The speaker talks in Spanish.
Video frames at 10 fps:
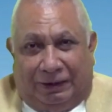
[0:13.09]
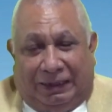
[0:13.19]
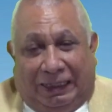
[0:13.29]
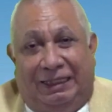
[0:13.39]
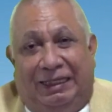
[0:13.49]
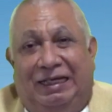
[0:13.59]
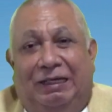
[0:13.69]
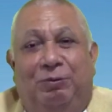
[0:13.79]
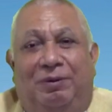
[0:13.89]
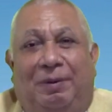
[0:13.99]
Qué
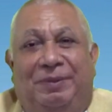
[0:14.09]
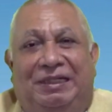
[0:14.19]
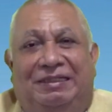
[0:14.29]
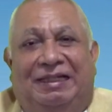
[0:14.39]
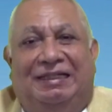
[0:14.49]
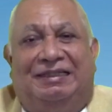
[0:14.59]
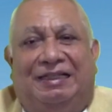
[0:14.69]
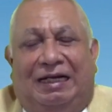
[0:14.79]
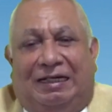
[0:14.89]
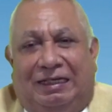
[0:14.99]
alegría nuevamente
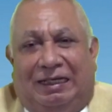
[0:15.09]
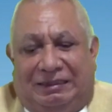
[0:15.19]
entrar